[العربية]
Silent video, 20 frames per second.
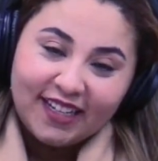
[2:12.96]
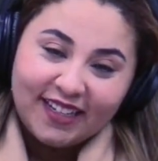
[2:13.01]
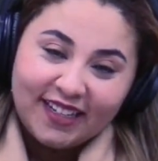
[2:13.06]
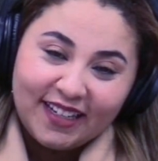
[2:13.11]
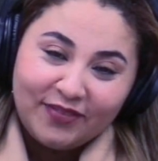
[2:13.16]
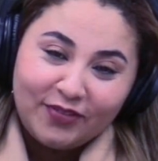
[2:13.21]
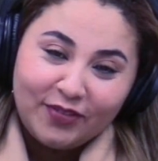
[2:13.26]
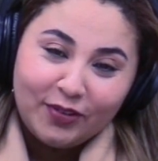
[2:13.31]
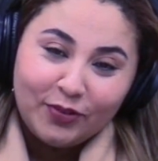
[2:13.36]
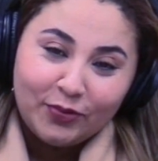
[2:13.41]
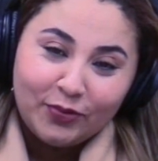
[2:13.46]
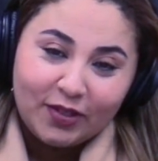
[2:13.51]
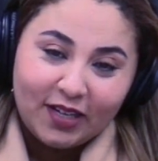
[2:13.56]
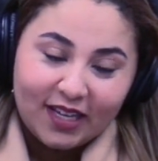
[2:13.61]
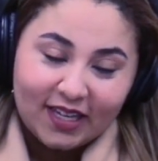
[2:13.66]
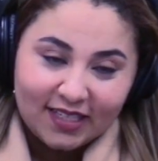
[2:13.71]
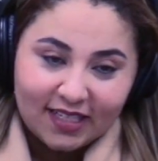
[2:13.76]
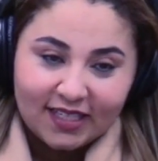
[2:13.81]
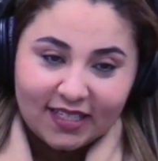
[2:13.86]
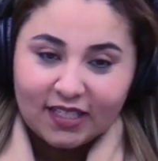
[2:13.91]
قلنا في الاول
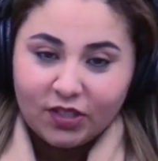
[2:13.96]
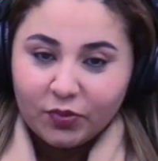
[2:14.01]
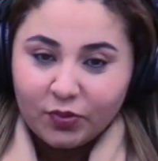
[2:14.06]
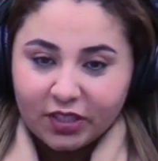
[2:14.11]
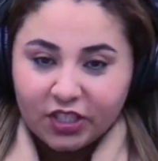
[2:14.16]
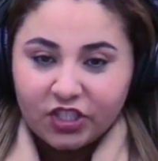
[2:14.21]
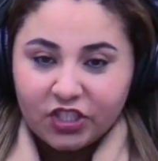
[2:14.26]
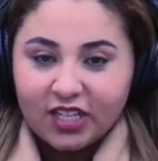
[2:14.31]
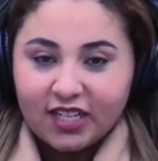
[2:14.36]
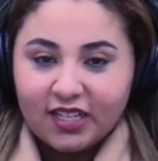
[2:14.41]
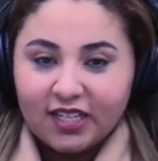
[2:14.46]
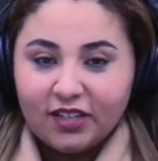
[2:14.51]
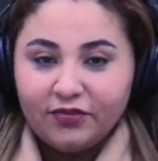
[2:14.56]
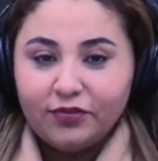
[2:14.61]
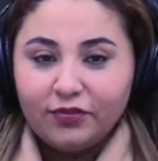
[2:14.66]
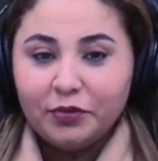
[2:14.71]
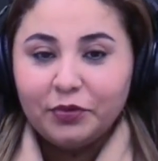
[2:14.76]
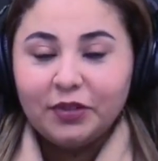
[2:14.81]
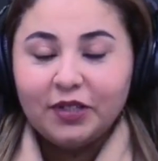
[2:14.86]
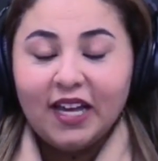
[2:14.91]
الاساسي هو داكشي اللي قلنا
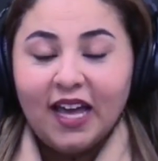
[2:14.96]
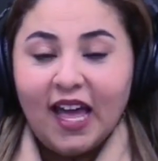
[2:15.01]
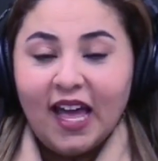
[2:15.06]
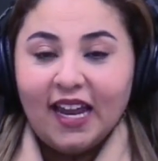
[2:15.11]
في الاول